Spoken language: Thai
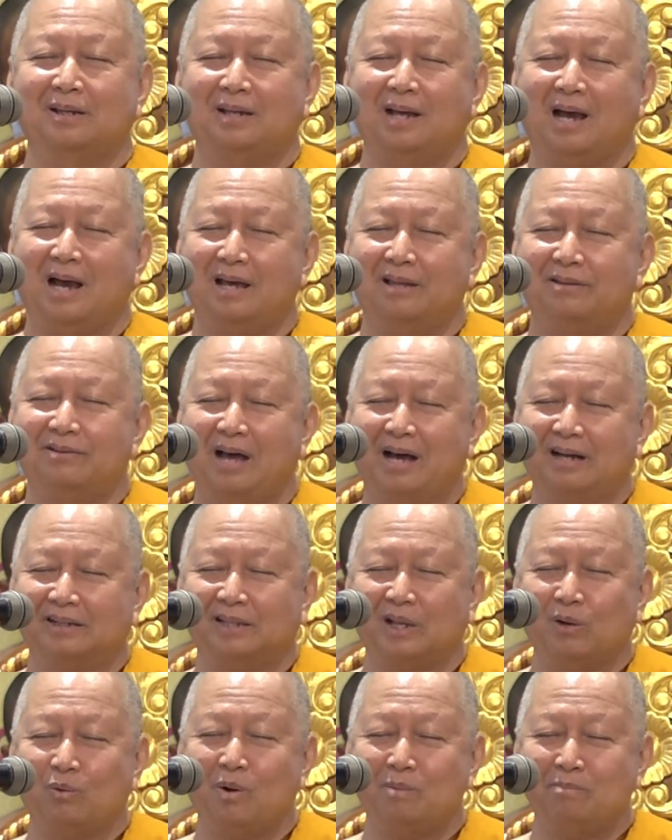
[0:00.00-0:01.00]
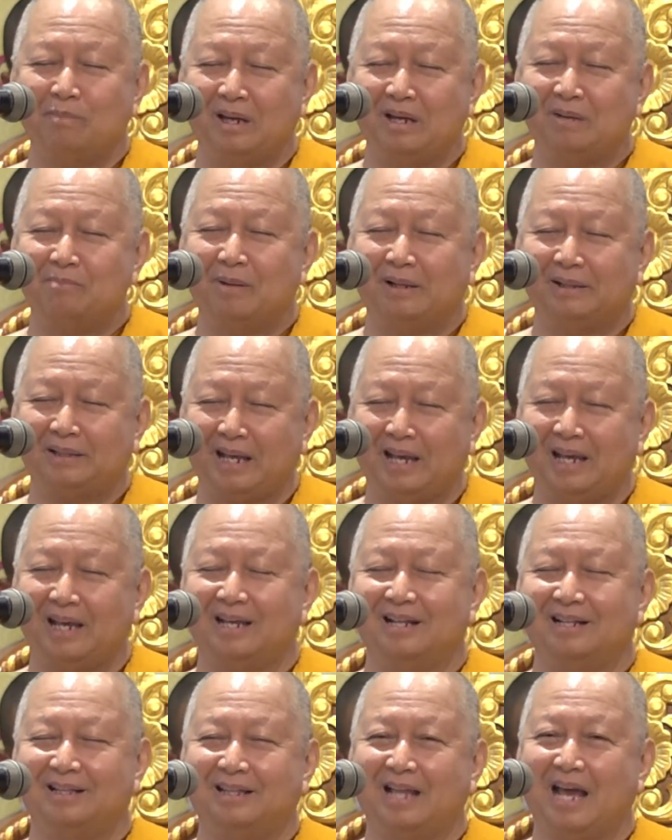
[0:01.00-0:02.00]
อย่าสักแต่ว่ามีมติ
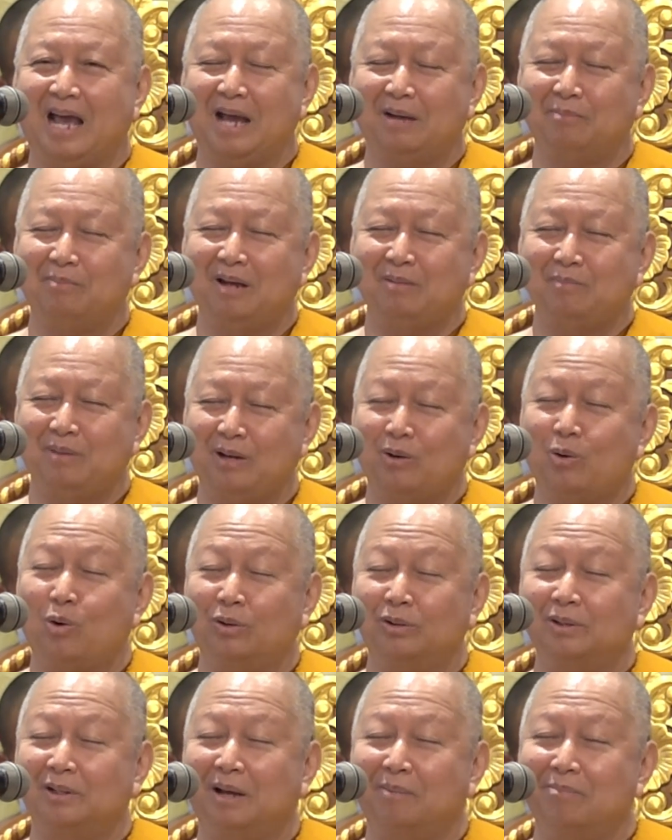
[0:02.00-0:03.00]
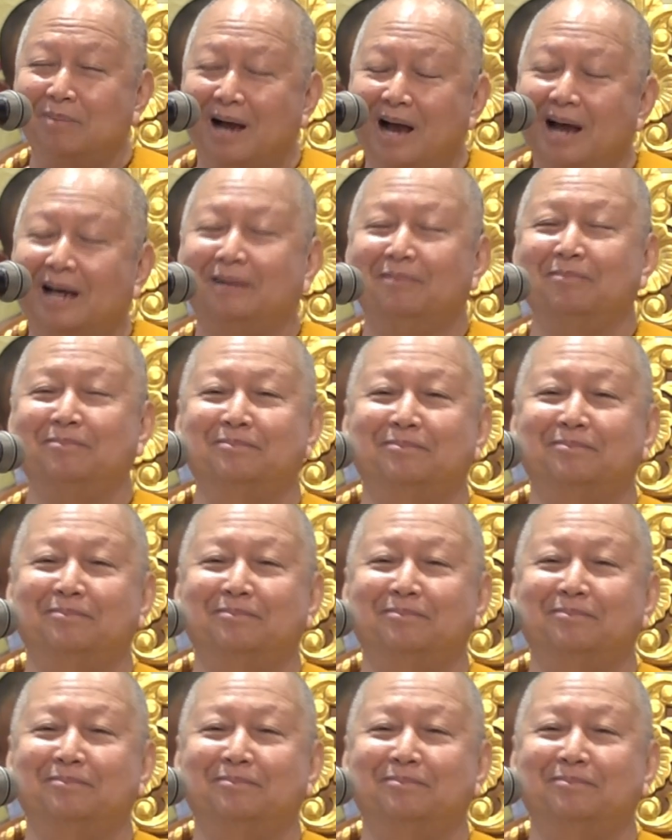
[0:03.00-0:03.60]
แต่ไม่มีคนทำงาน